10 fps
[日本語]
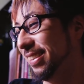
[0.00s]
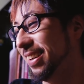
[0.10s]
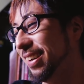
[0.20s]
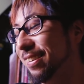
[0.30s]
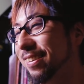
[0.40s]

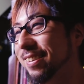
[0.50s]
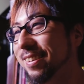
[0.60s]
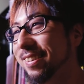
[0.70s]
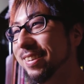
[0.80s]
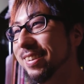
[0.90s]
あの、
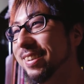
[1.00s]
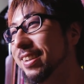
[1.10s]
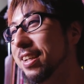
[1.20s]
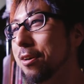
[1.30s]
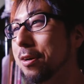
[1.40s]

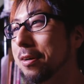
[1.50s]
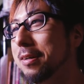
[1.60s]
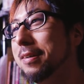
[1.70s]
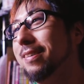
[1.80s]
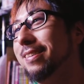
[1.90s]
いろいろ
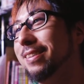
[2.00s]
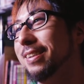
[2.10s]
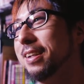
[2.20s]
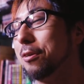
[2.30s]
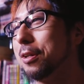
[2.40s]

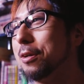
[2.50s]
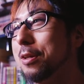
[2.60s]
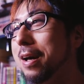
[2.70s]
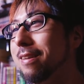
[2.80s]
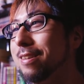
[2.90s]
いろんなこ
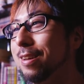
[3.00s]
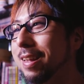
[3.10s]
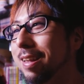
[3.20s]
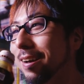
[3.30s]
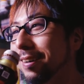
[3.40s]
とやりすぎ
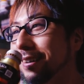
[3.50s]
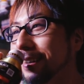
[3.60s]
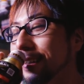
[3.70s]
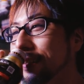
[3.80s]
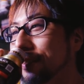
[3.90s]
てて、
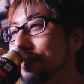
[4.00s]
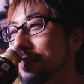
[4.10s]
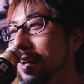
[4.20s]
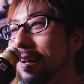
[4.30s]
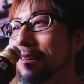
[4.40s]
あの、
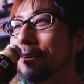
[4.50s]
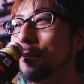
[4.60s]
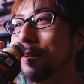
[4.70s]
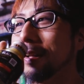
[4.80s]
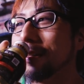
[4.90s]
大変なこ
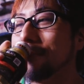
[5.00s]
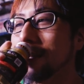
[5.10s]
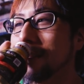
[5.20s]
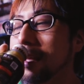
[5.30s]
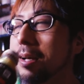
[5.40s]
とになってま
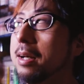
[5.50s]
す、ね。